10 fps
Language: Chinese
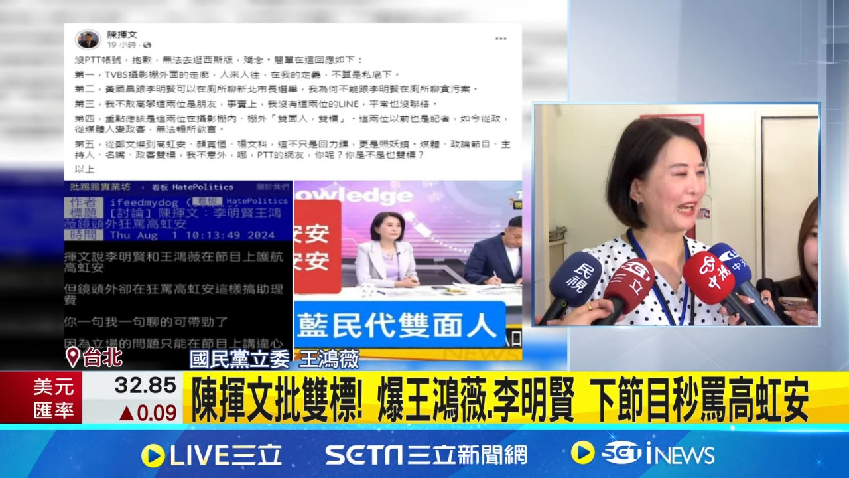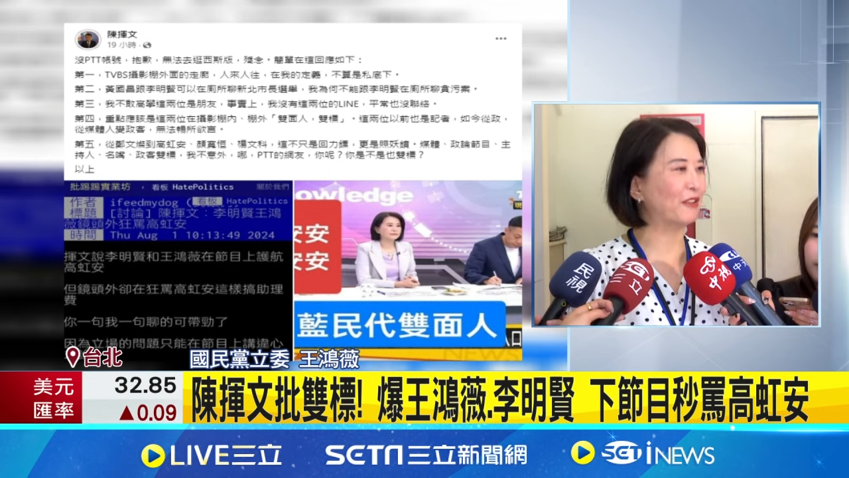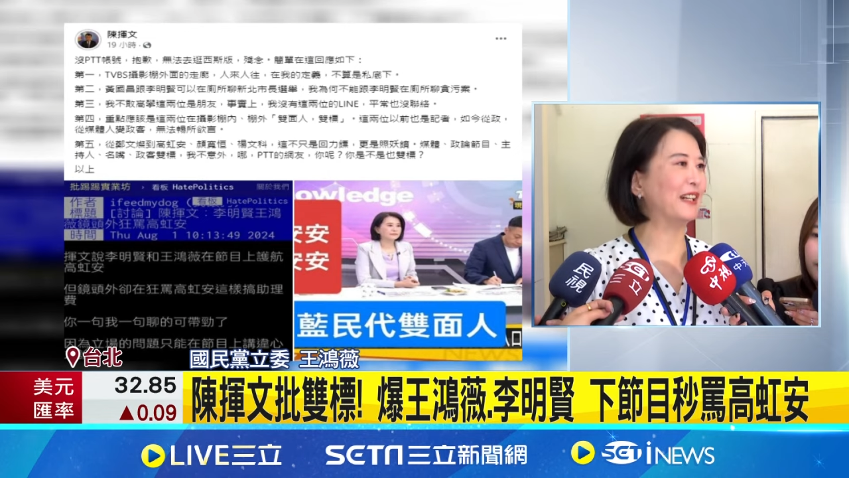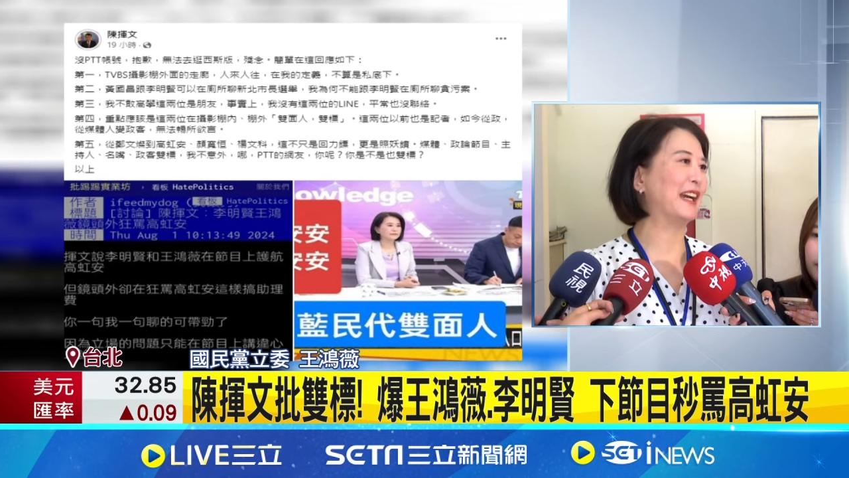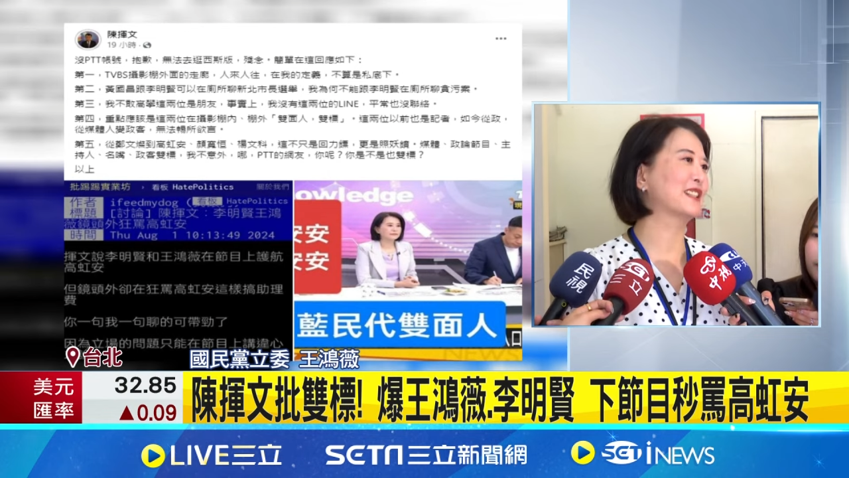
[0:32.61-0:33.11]
然
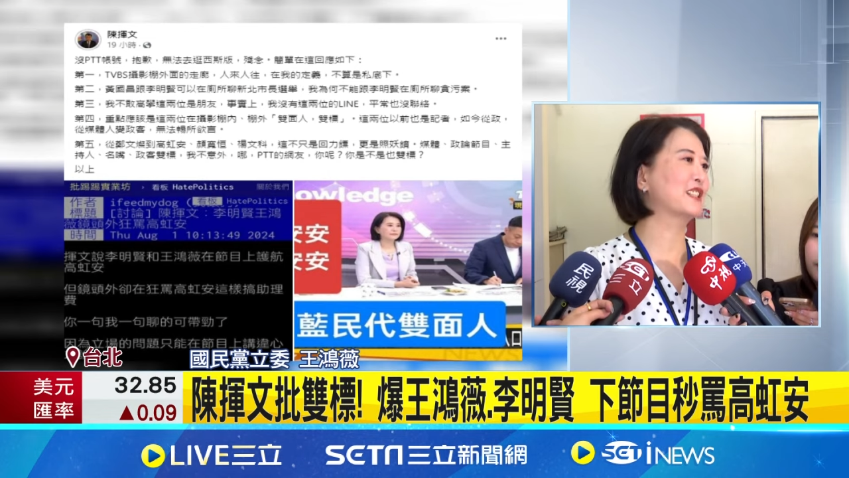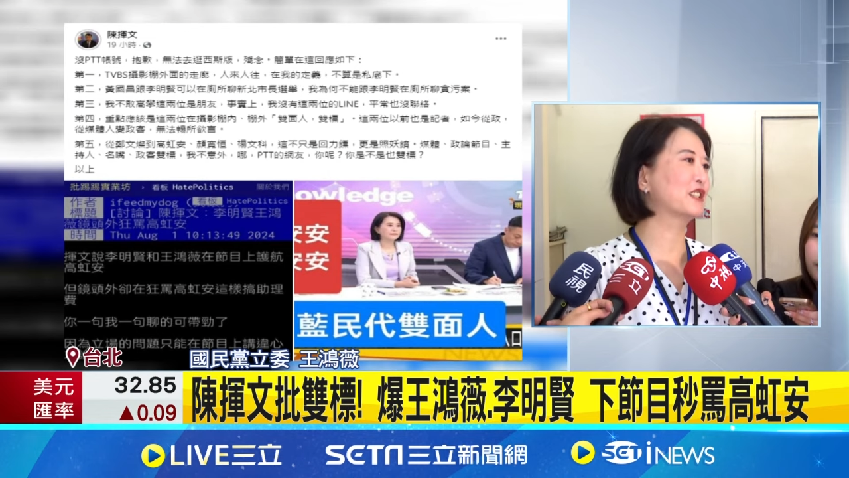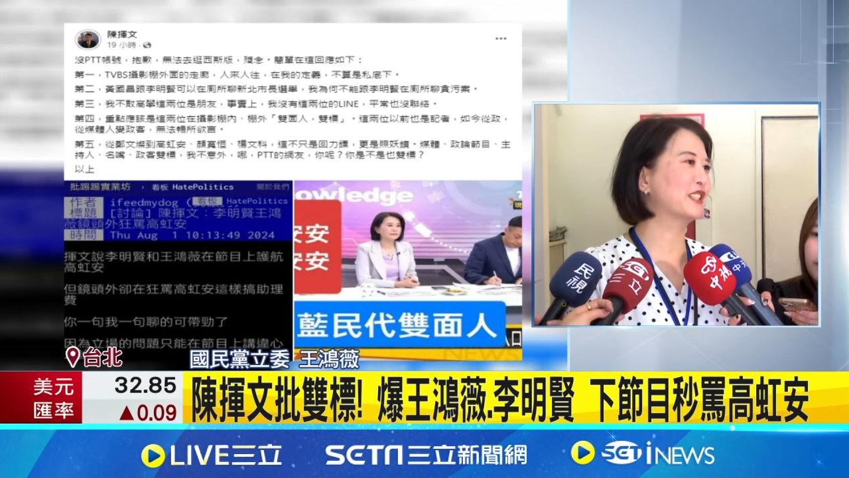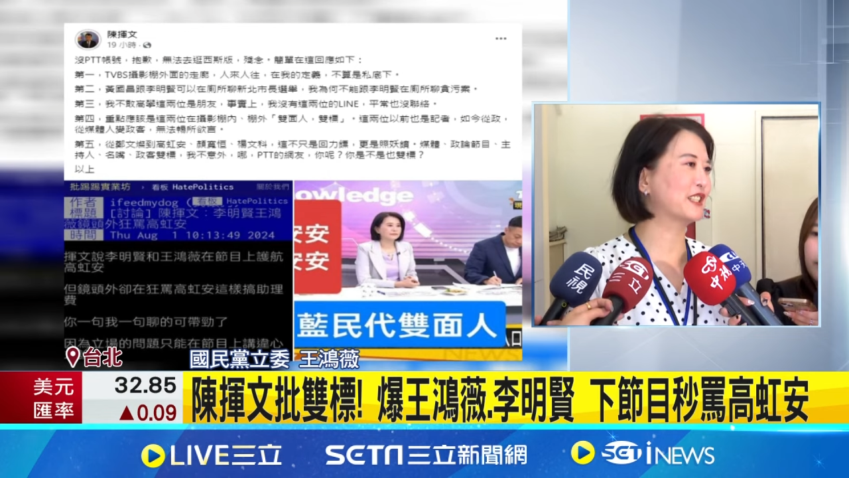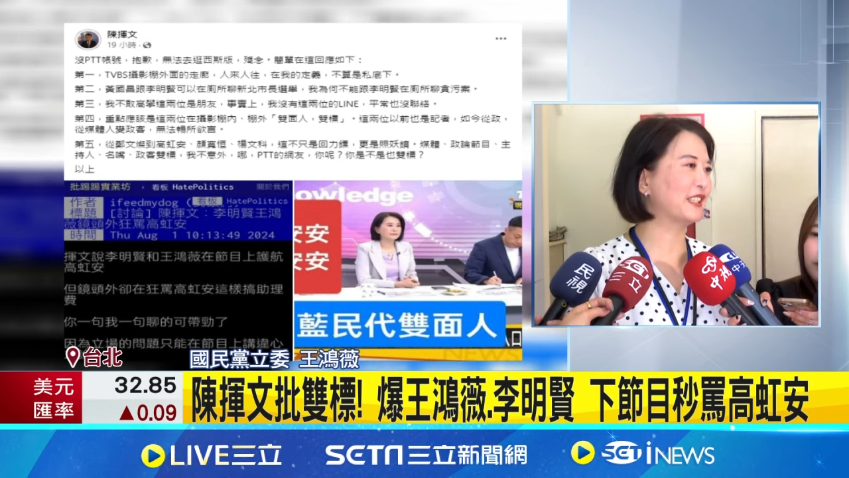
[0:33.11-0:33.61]
后来支
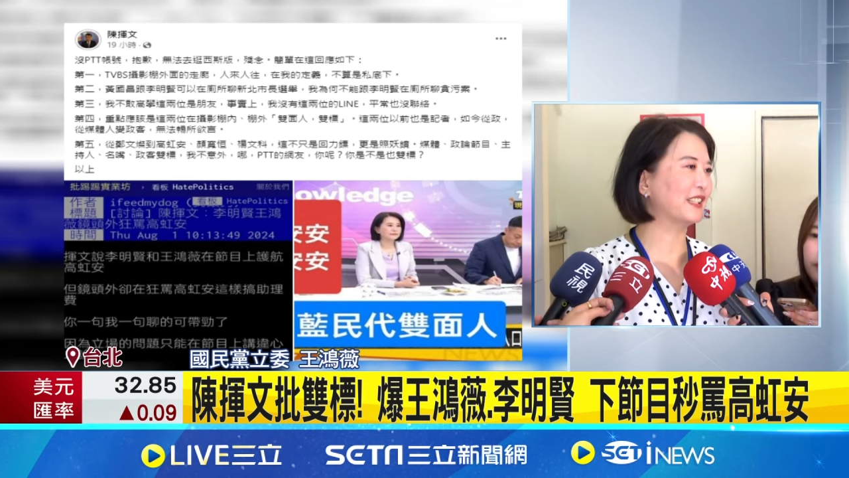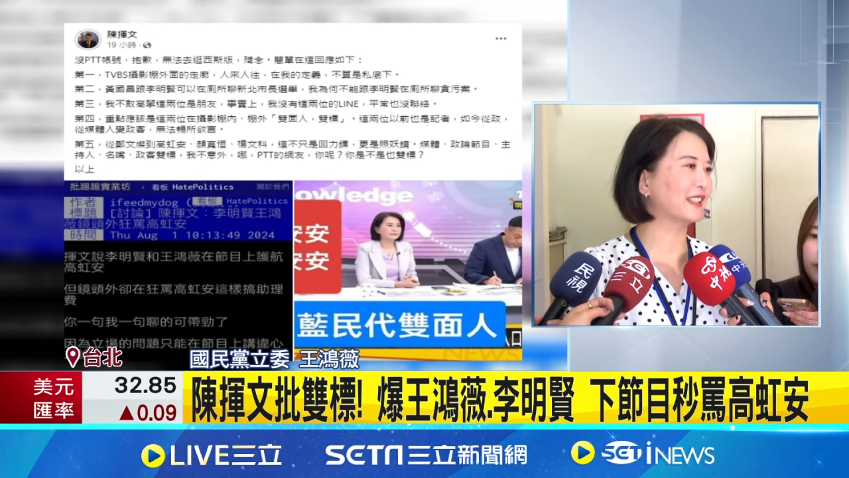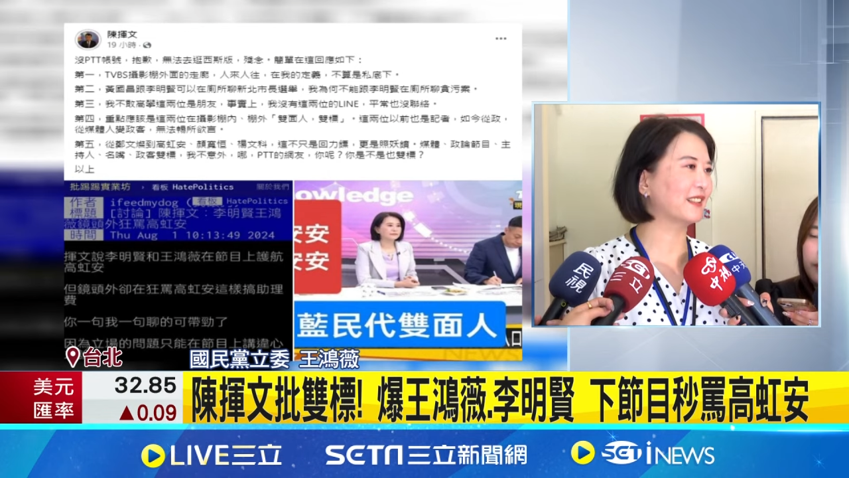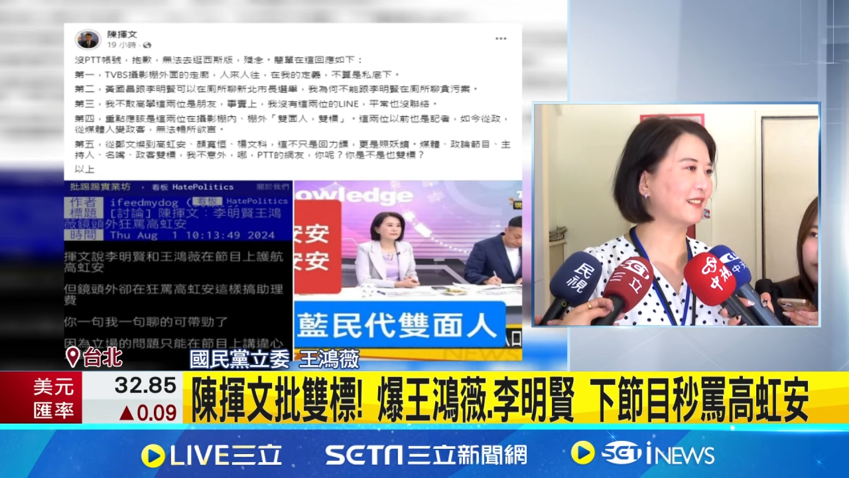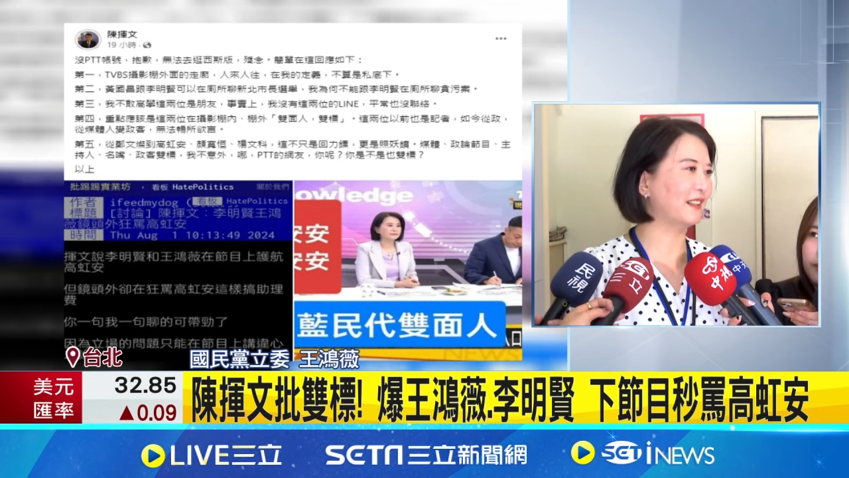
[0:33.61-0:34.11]
支应
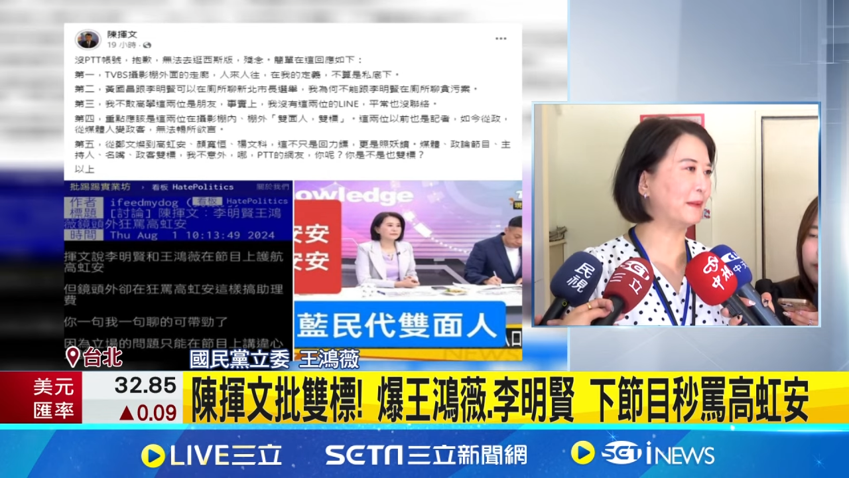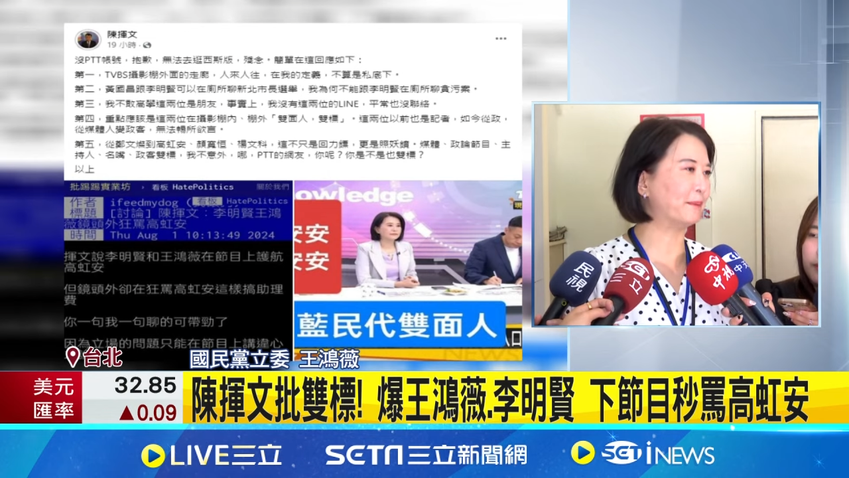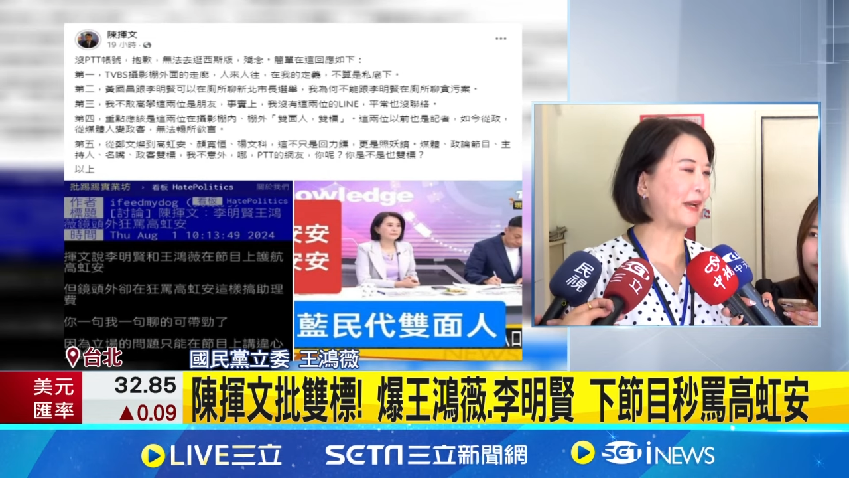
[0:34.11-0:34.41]
那个